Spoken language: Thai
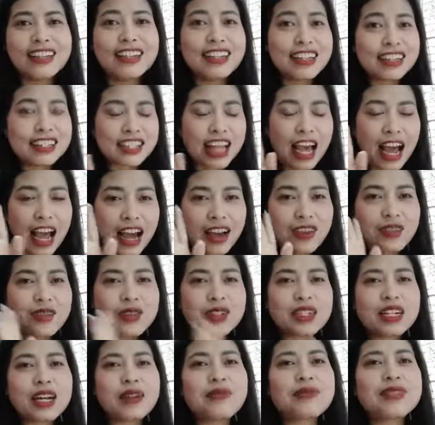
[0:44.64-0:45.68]
ถ้าคุณ
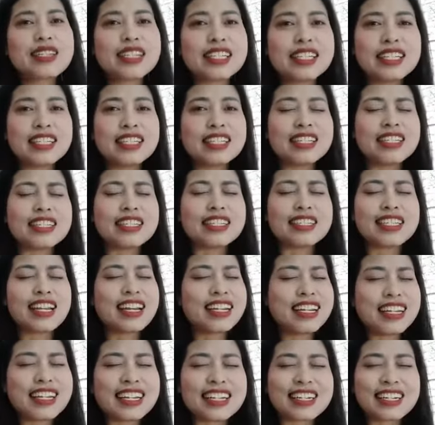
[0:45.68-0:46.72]
ทำสี่เทค
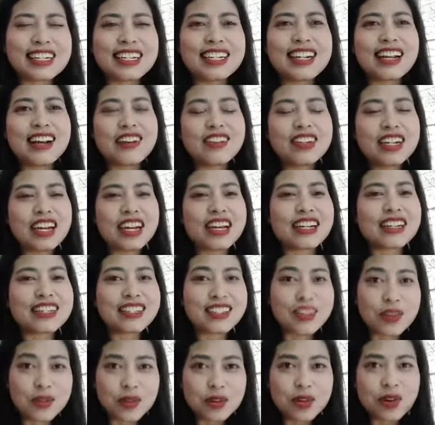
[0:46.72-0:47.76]
นิคนี้แล้วนะ
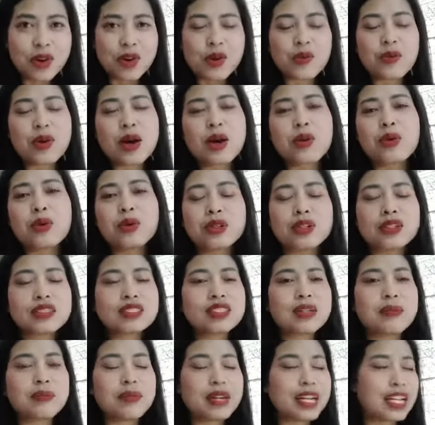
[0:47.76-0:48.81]
คุณน้อยว่าคุณต้อง
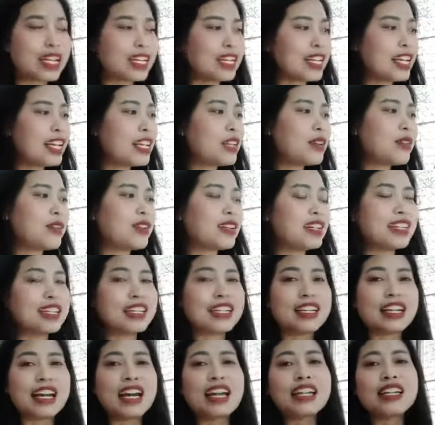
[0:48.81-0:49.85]
สำเร็จแน่นอนเลย
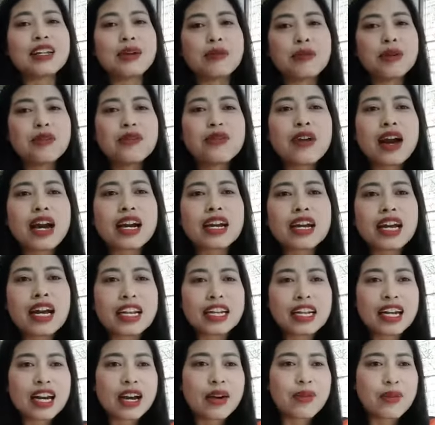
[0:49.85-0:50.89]
นะ เดี๋ยวมาฟังกัน
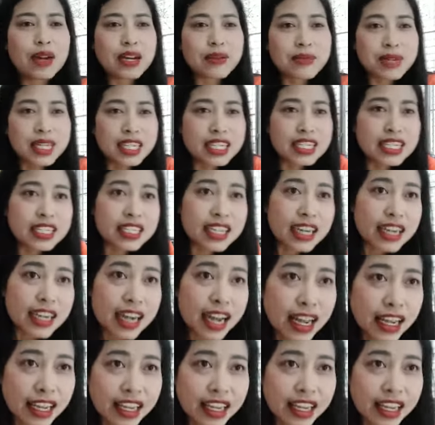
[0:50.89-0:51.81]
นะคะ ว่ามันคืออะไร